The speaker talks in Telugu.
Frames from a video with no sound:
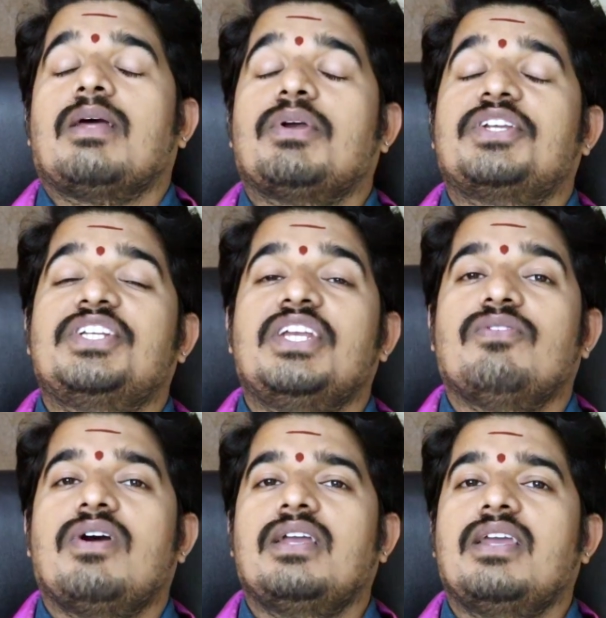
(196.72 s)

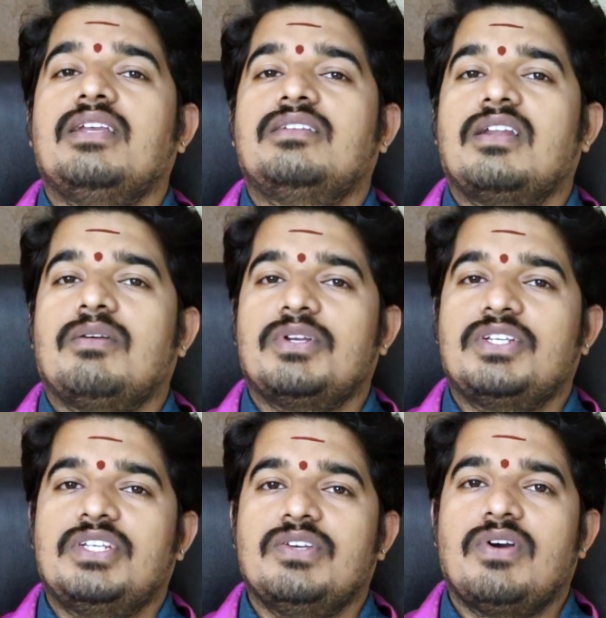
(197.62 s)
నమశివాయై చ
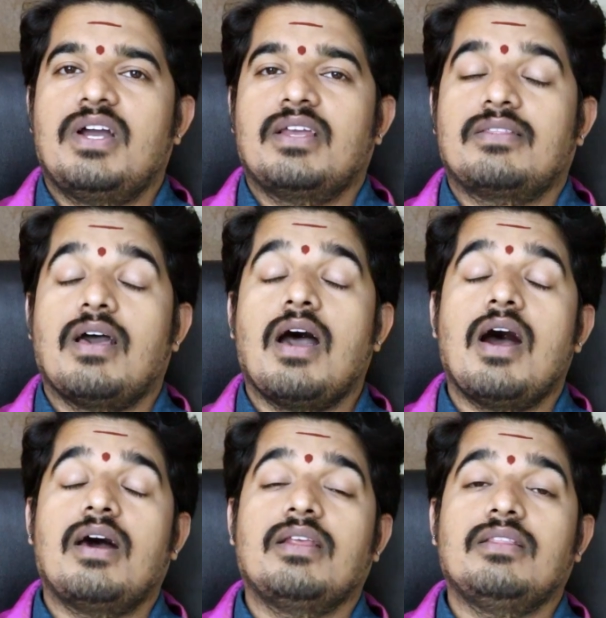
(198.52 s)
నమశివాయ
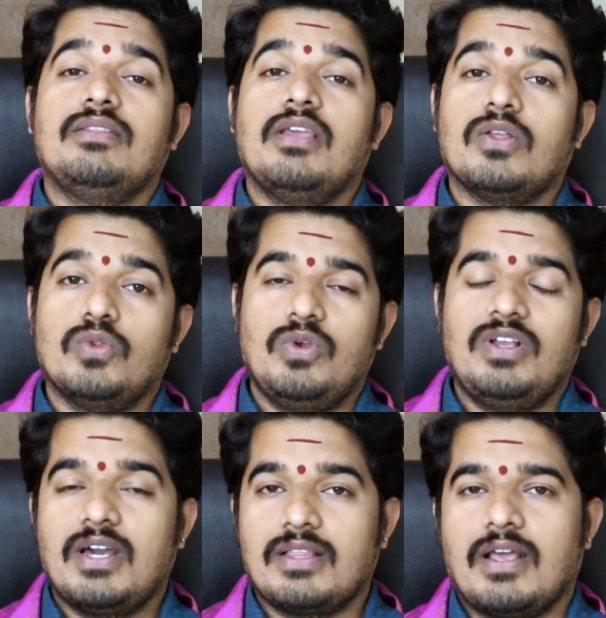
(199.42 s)
దారిద్ర్య
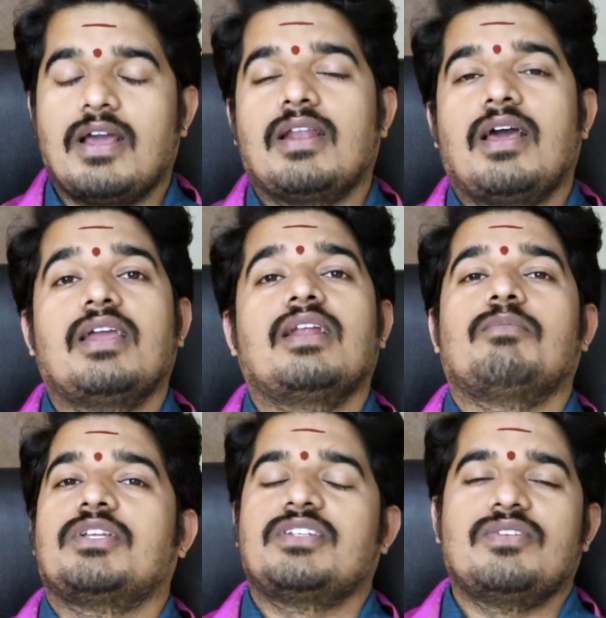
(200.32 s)
దుఃఖ దహనాయ
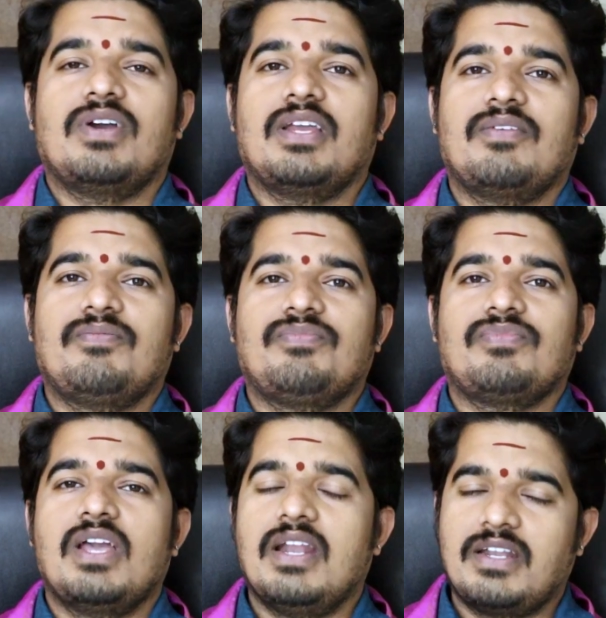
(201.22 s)
నమశివాయ
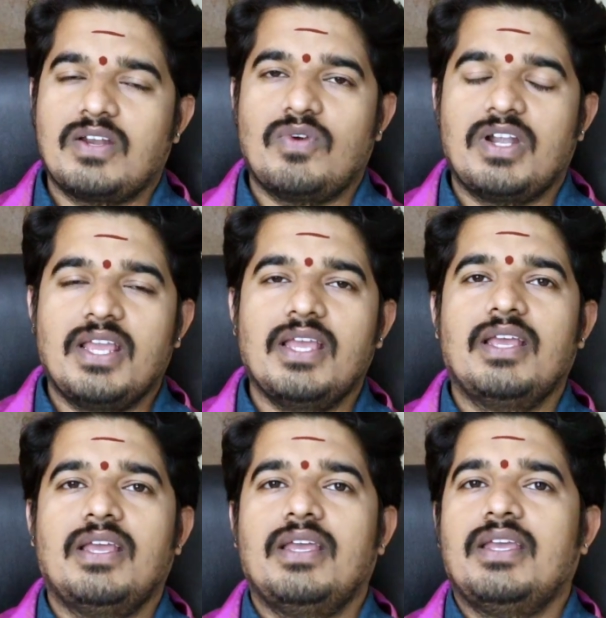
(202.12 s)
అనేటటువంటి
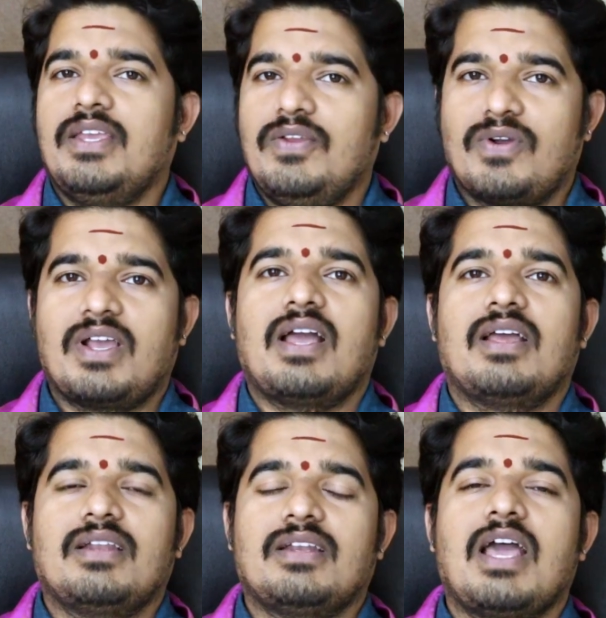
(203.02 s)
ఈ యొక్క
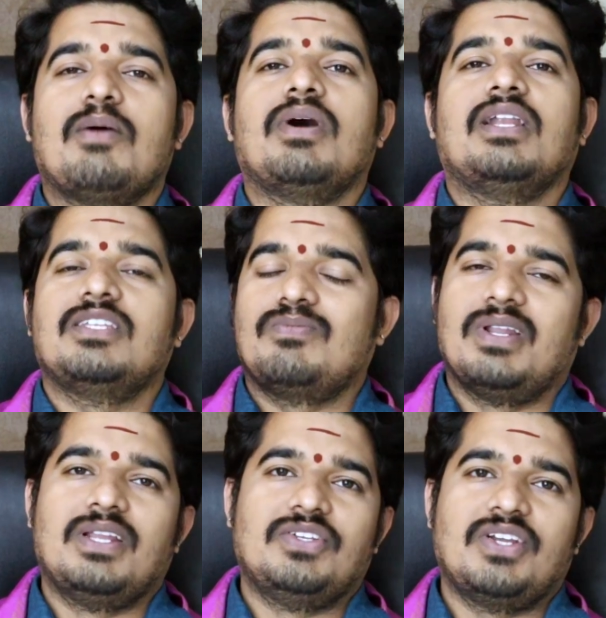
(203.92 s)
నామాన్ని
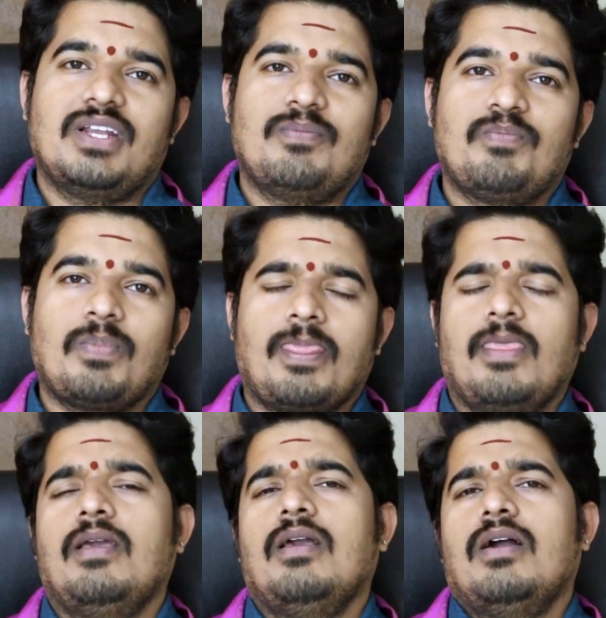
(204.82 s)
స్మరించండి
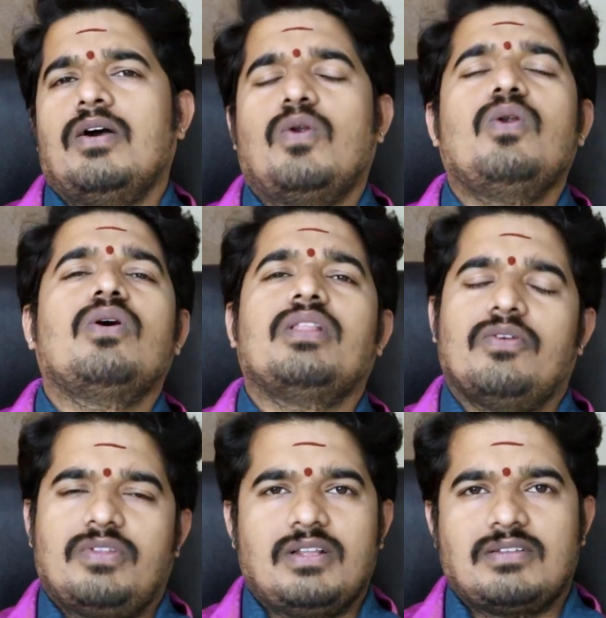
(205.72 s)
రెండవది
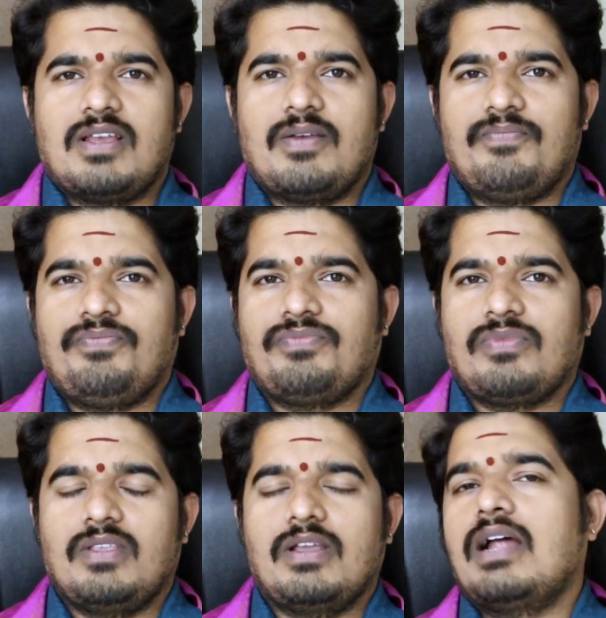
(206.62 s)
ఏమిటి తెలుసా
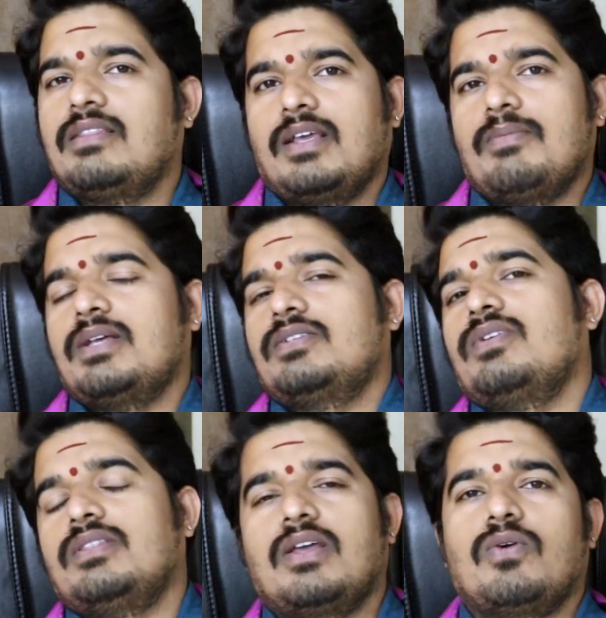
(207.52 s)
కార్తీక మాసం
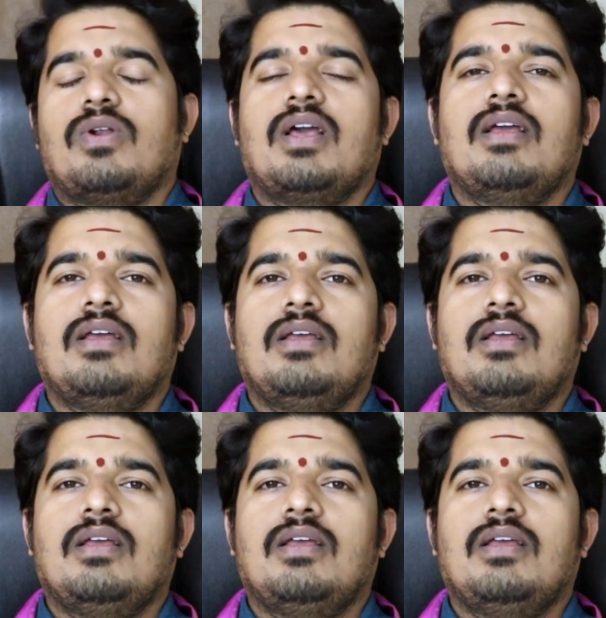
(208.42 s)
అంతా కూడా